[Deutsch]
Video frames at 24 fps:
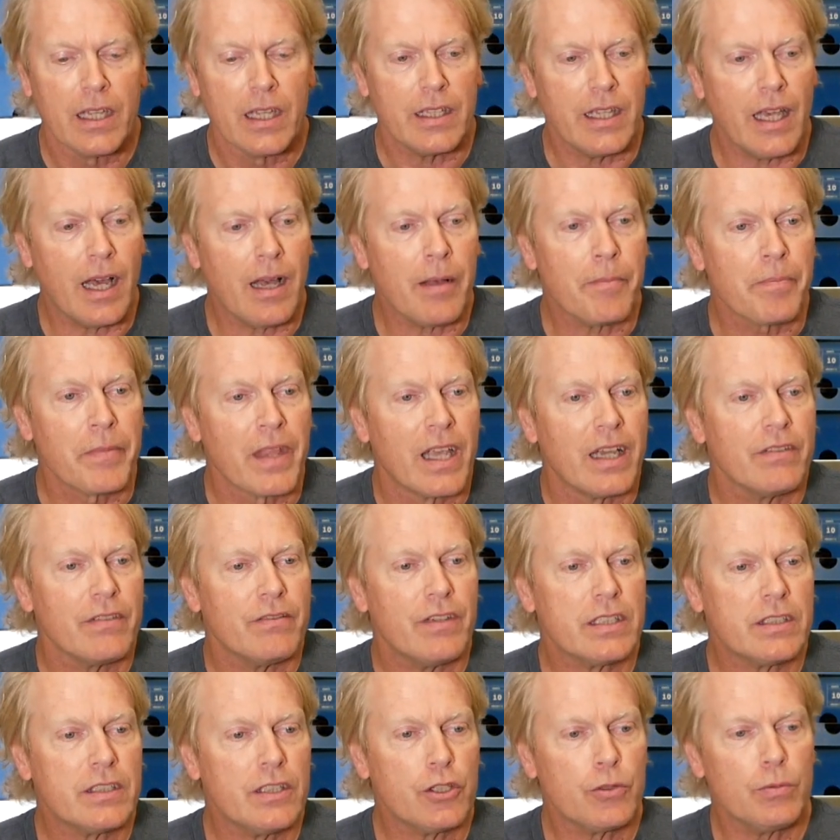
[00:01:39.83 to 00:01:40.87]
Ja,
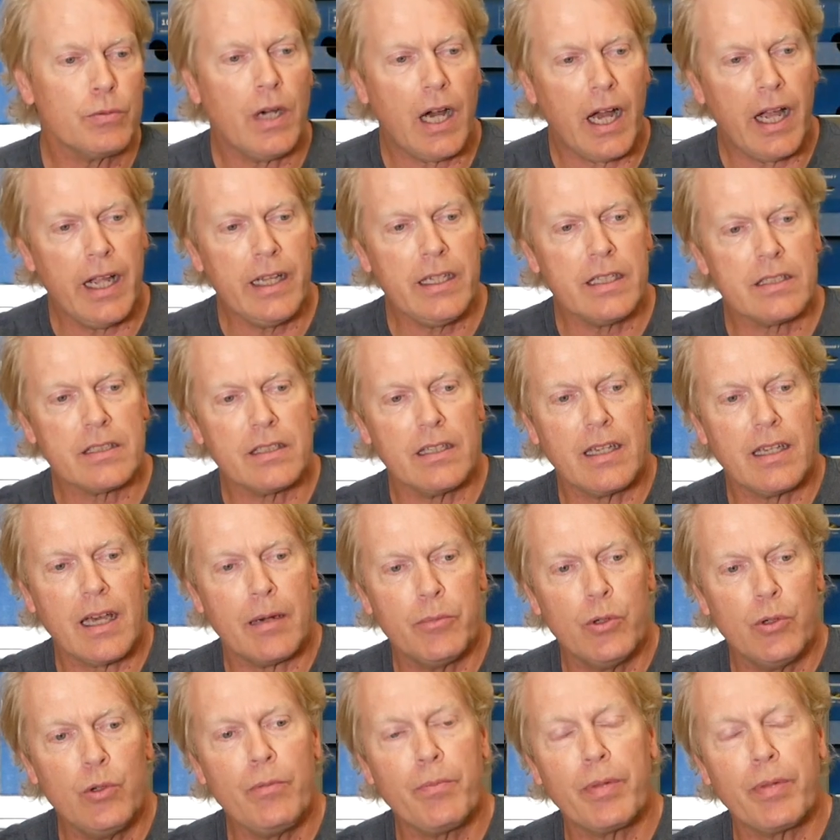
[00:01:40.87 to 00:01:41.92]
was die Schuhe eint, ist die
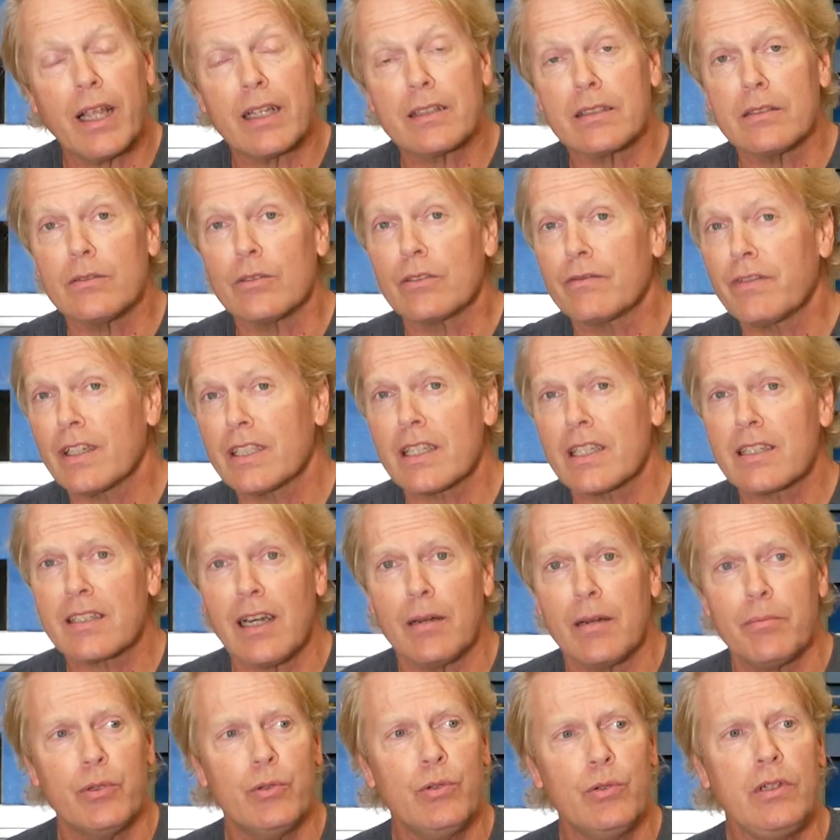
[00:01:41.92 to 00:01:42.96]
Carbonplatte. Und was ist
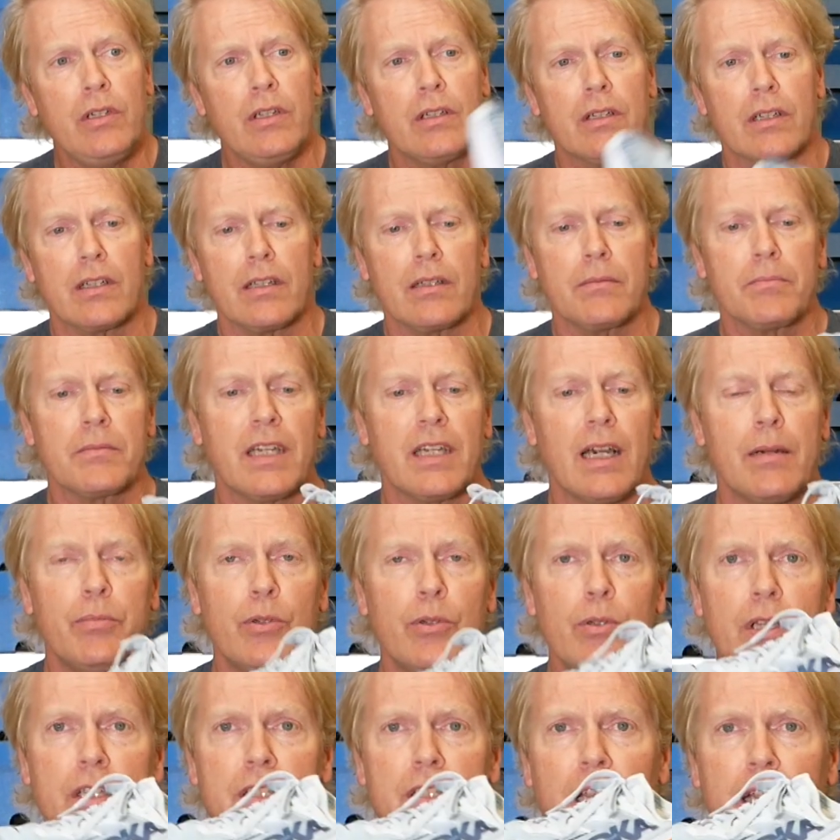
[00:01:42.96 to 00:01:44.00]
Carbon? Ähm,
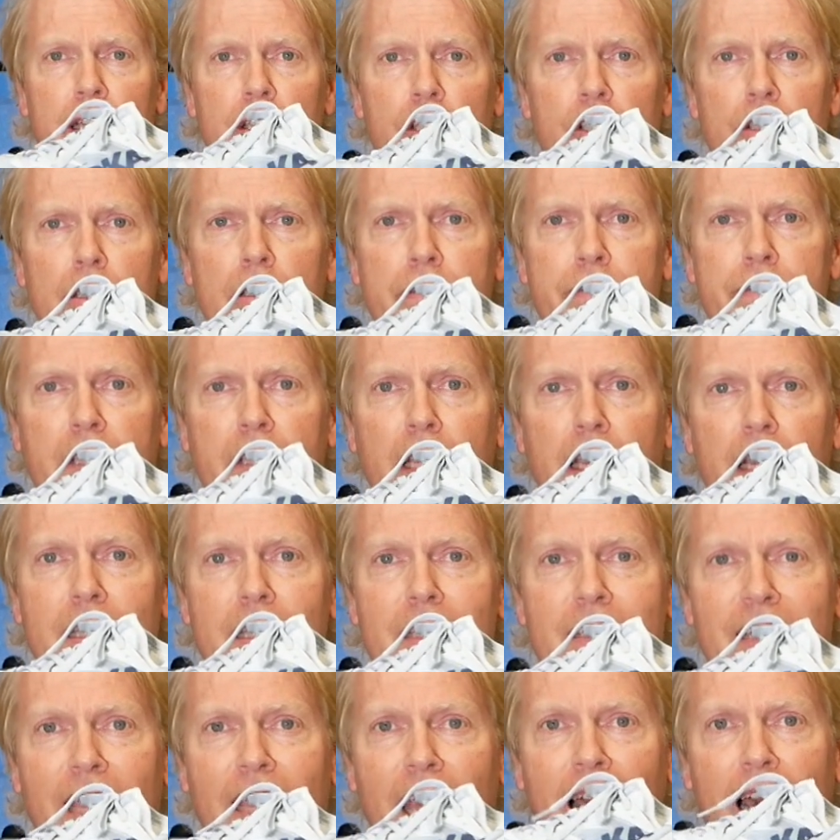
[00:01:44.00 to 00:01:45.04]
Carbon ist ein Stoff, der
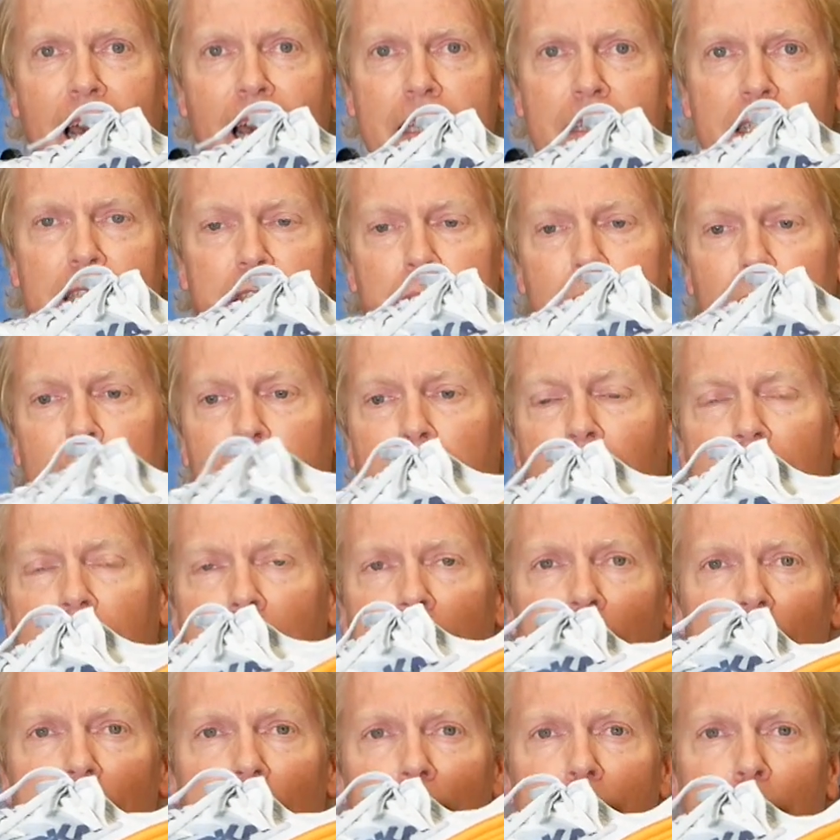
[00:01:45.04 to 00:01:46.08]
sehr hart ist. Man merkt
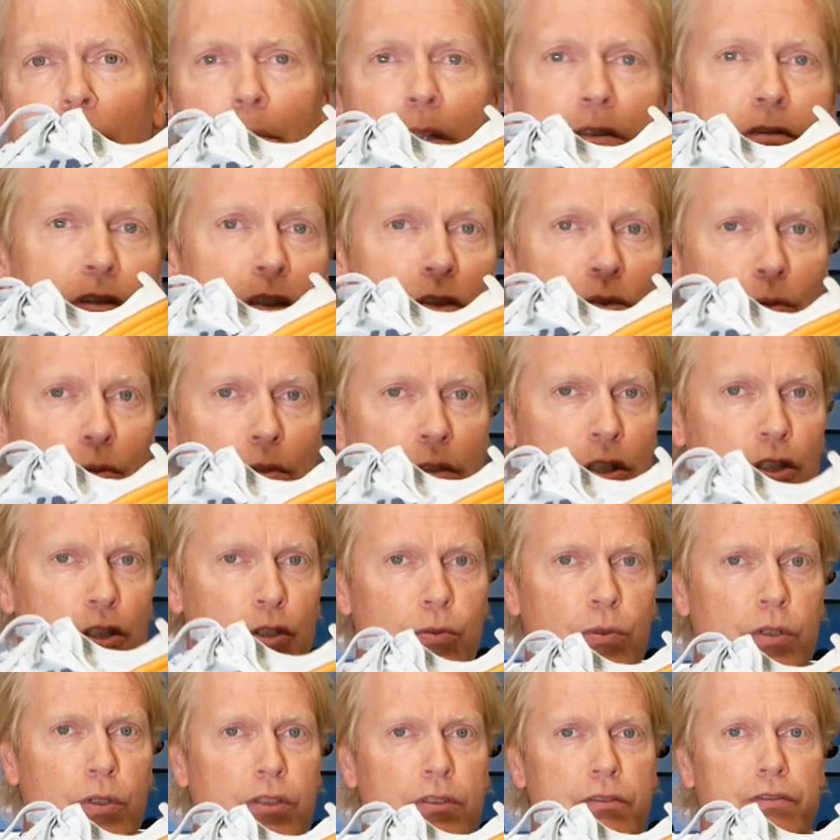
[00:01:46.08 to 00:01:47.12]
das hier, wenn man versucht, die
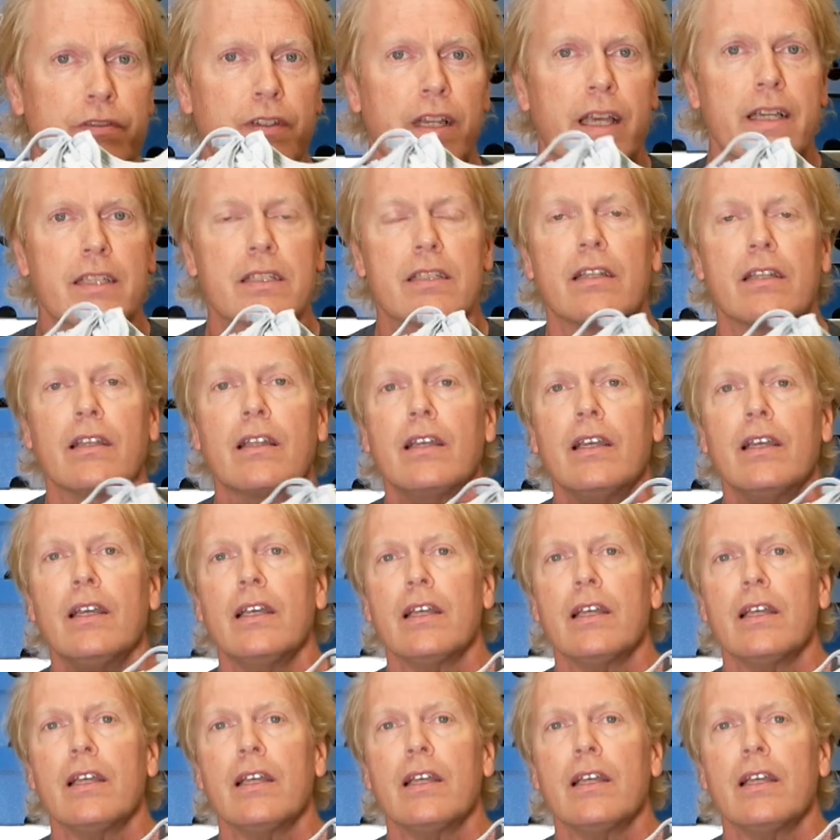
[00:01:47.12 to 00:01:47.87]
Schuhe zu flexen.